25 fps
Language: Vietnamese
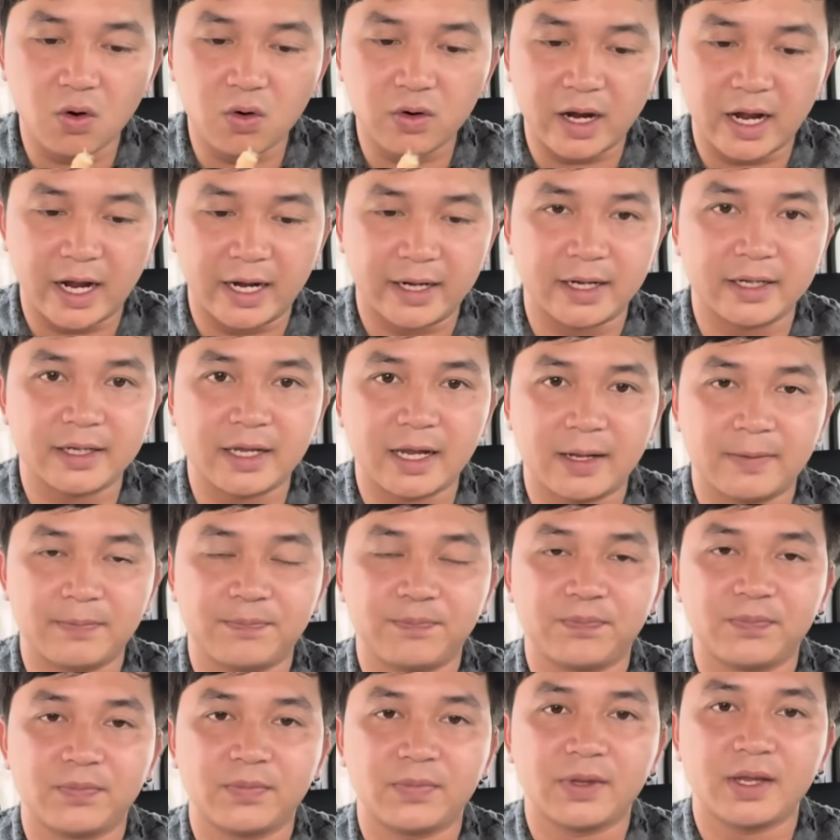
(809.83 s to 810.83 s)
này cả nhà
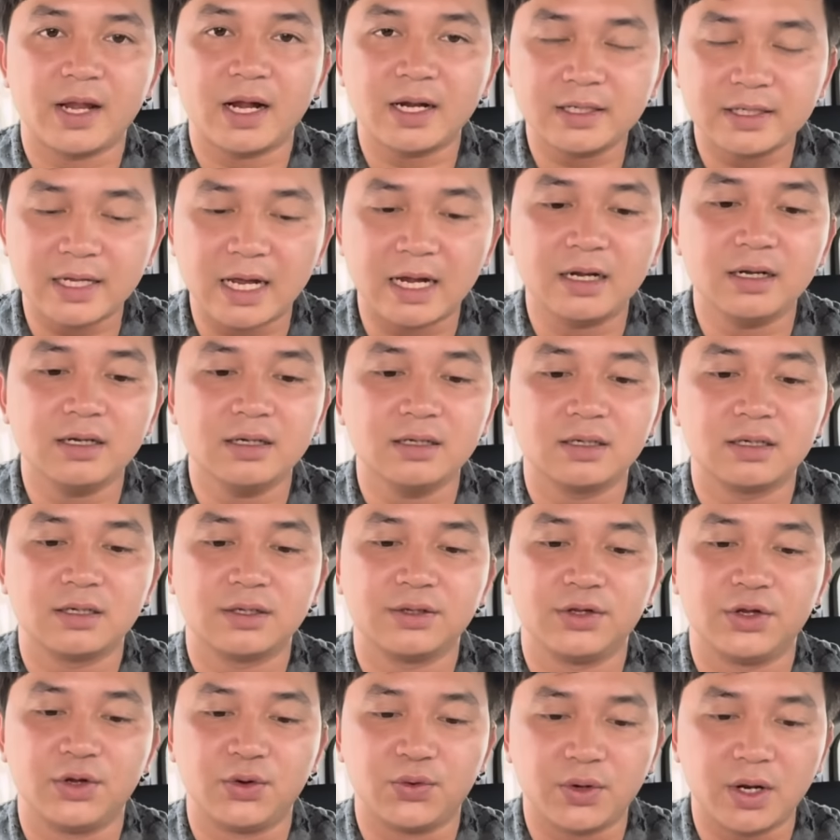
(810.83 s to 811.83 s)
chắc chắn
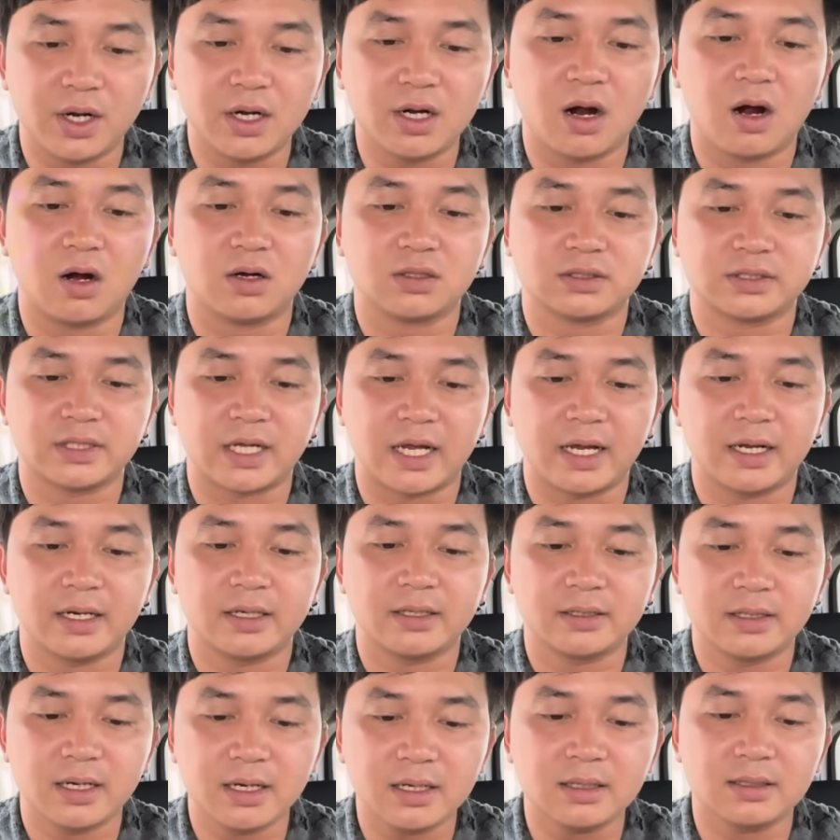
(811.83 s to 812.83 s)
nhiều nơi họ sẽ
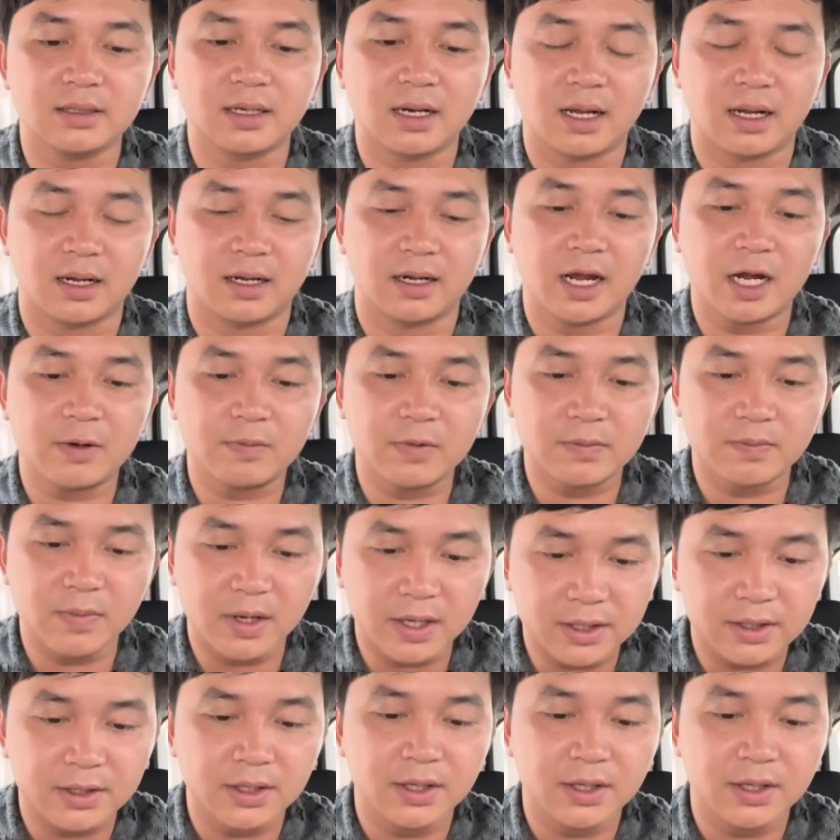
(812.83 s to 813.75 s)
rất là ghét BB